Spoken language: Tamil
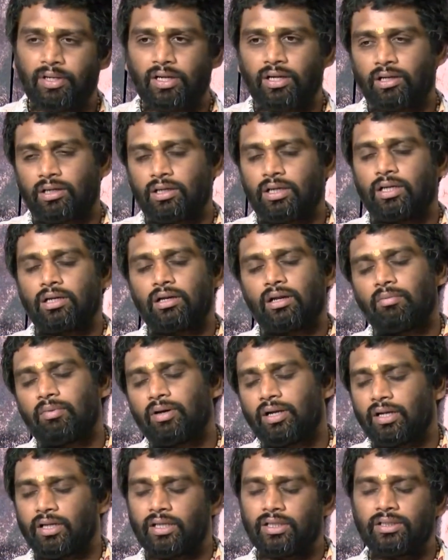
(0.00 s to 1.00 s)
கணக்கு
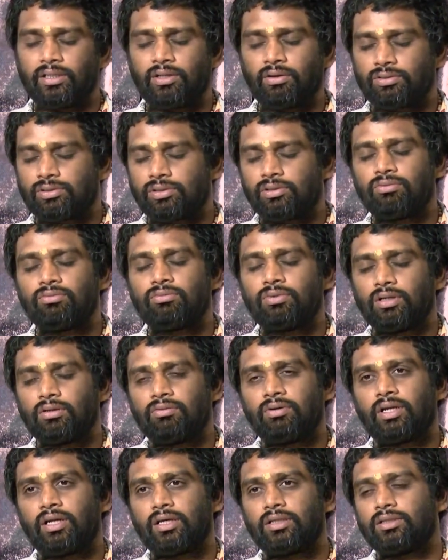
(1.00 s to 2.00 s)
காட்டலாமான்ற எந்த யோசனையும் உங்களுக்கு
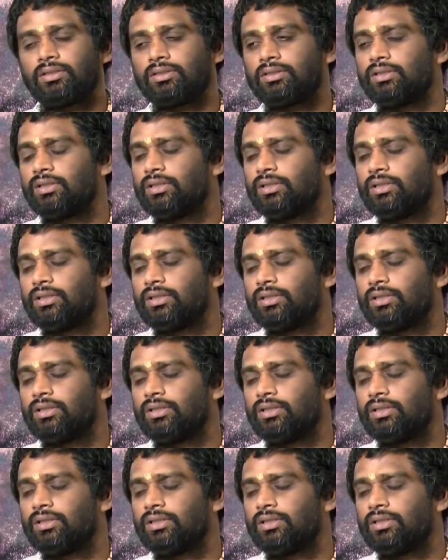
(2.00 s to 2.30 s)
வராது